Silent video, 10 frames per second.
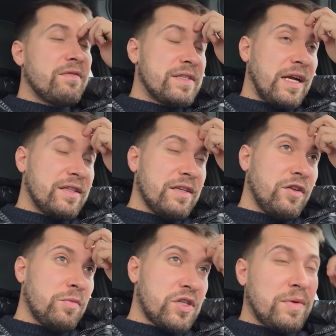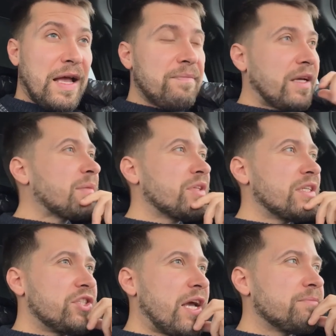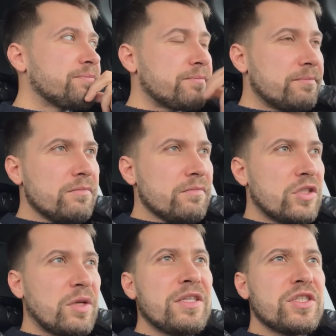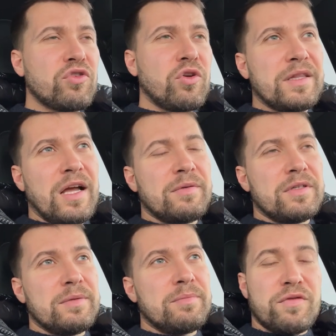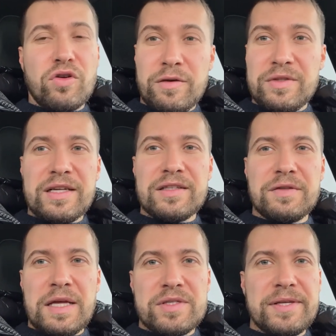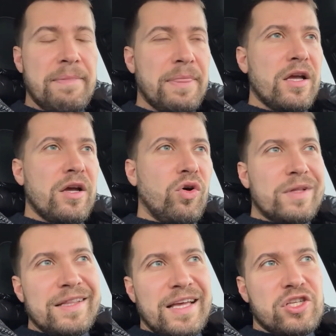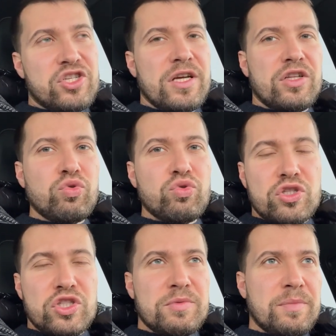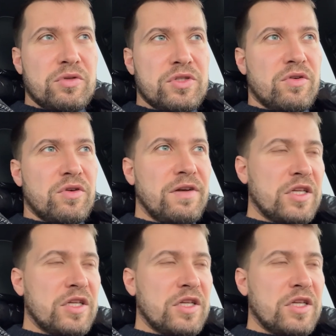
Więc jak ty wyrobisz sobie takie podejście, że będziesz w kobietach y, prowokował te negatywne emocje, one też dużo szybciej będą się zakochiwać.